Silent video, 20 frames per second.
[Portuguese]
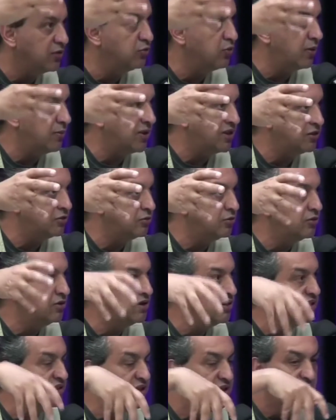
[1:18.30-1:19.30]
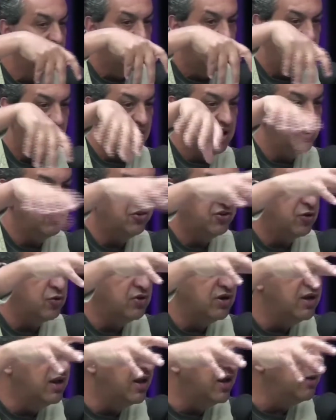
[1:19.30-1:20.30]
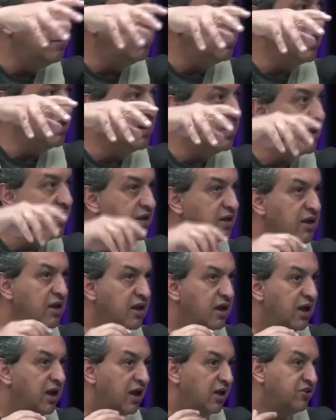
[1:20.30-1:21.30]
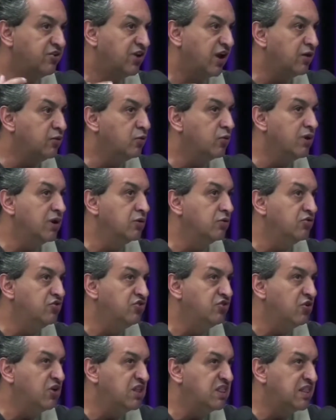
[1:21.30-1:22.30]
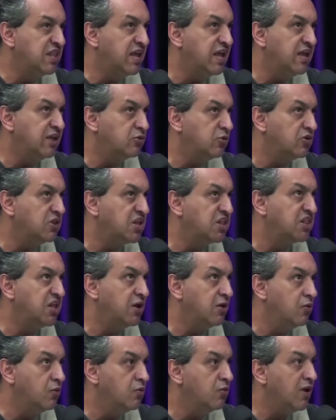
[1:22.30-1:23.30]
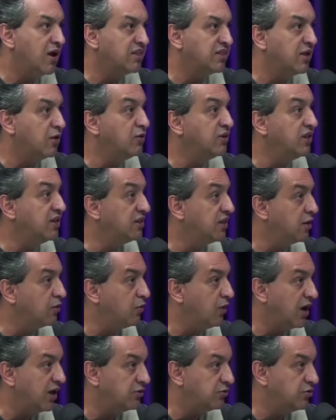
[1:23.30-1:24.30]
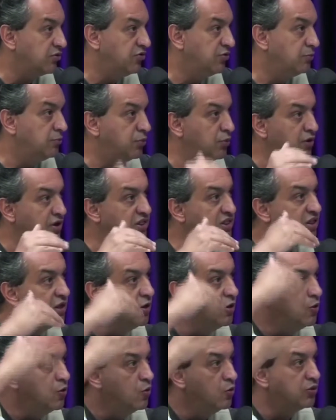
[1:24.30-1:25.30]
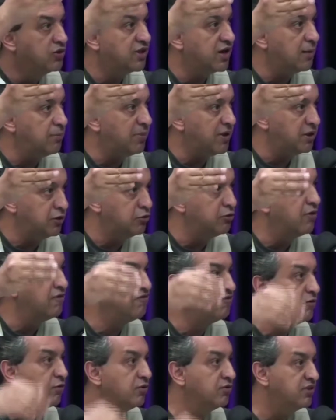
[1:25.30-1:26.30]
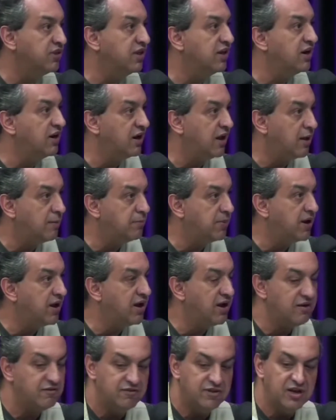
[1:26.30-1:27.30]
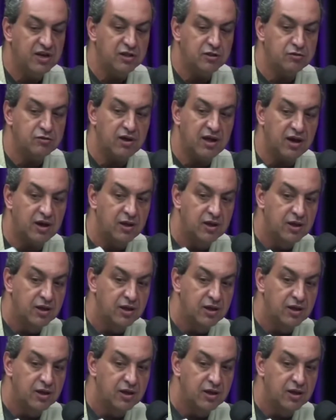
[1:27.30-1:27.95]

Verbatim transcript: do Amazonas, a região ali, ribeirinha ali, já no ano de 80, 81 até 84. Depois ultrapassou a fronteira lá para a Venezuela.